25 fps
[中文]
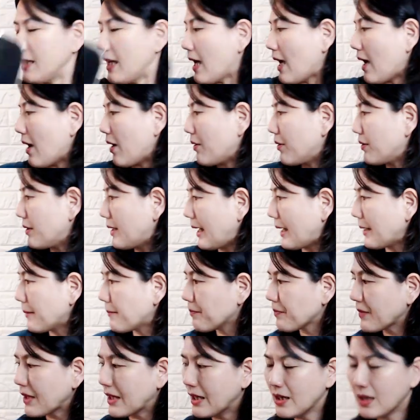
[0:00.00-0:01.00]
好，来，
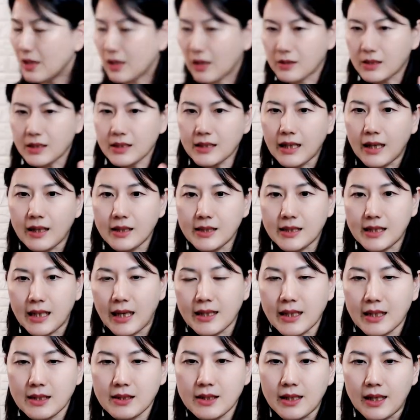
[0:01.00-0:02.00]
我是想要讲一
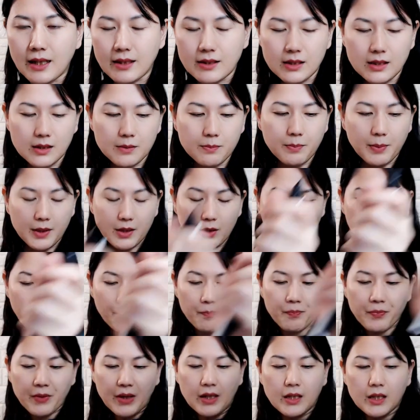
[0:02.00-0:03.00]
下这两支笔哦，
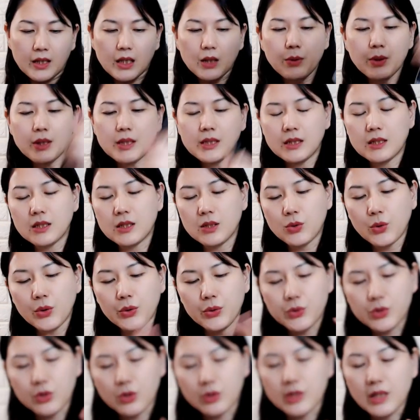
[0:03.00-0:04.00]
因为其实对
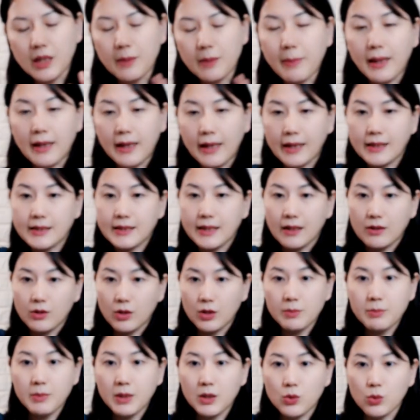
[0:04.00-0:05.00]
于手写板来讲，有
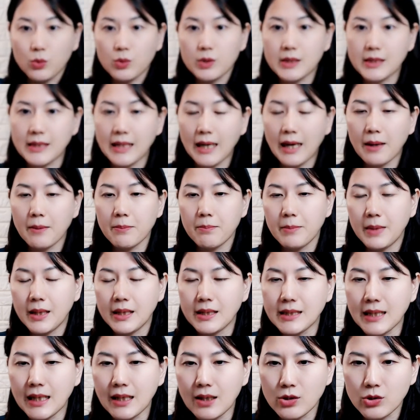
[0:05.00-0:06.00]
那么多家，每一
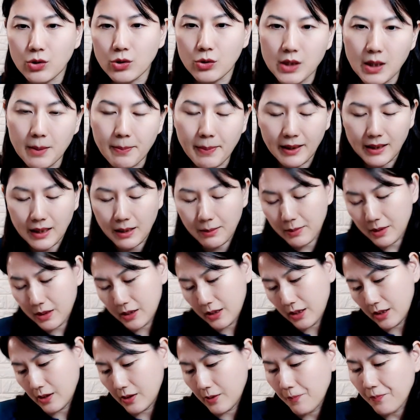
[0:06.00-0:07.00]
家的手写板他们
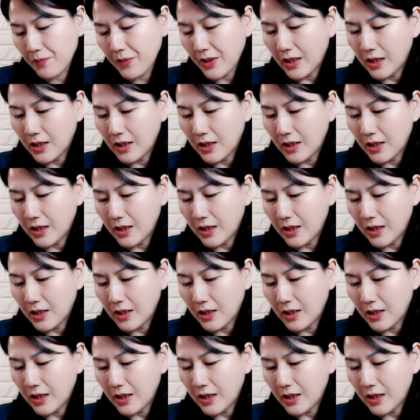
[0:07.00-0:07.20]
的